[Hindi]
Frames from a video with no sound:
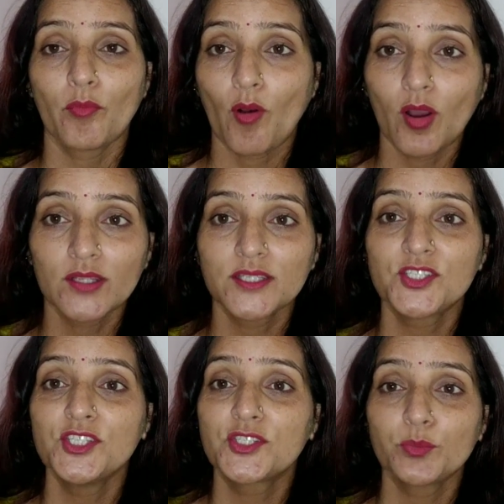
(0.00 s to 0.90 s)
बहुत
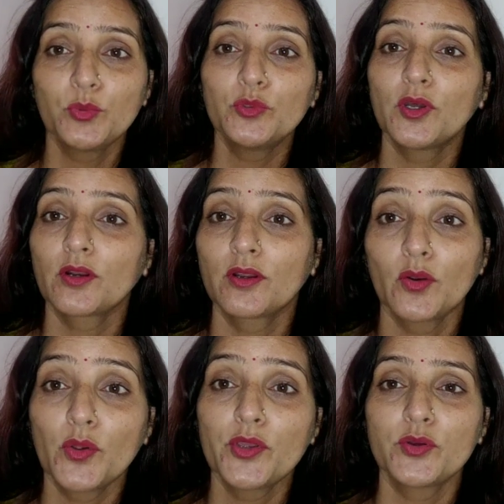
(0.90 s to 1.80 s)
अच्छी स्मूथ और
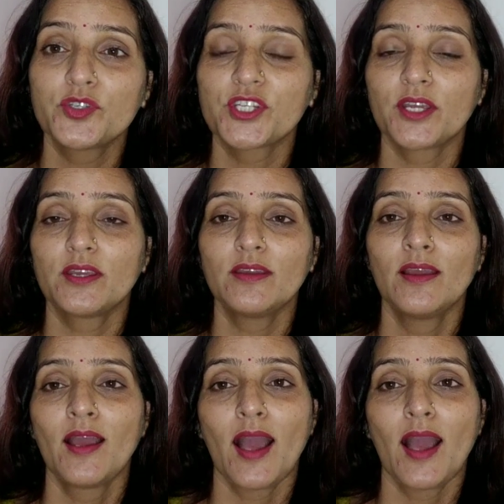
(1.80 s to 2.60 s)
ग्लोइंग हो जाएगी